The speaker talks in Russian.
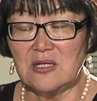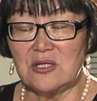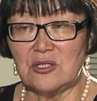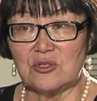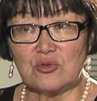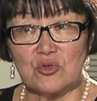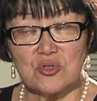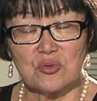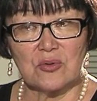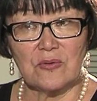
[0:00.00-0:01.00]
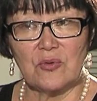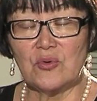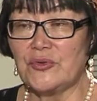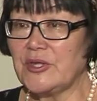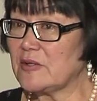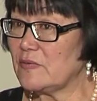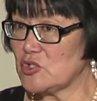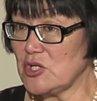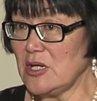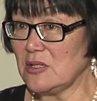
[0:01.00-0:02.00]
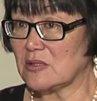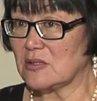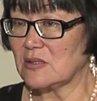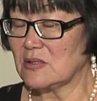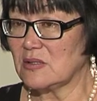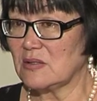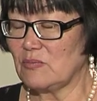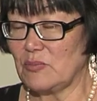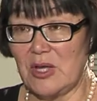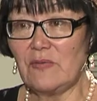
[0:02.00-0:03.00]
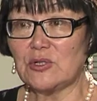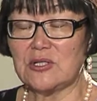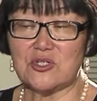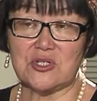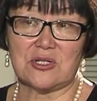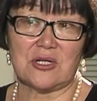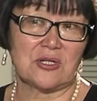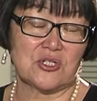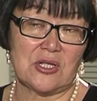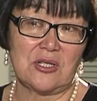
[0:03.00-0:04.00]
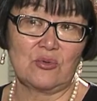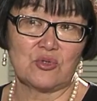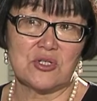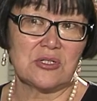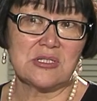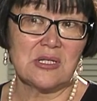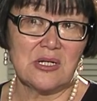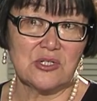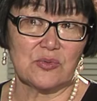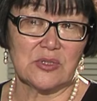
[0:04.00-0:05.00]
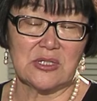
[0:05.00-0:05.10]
И то, что он не отвечает, меня вот лично как гражданина очень настораживает.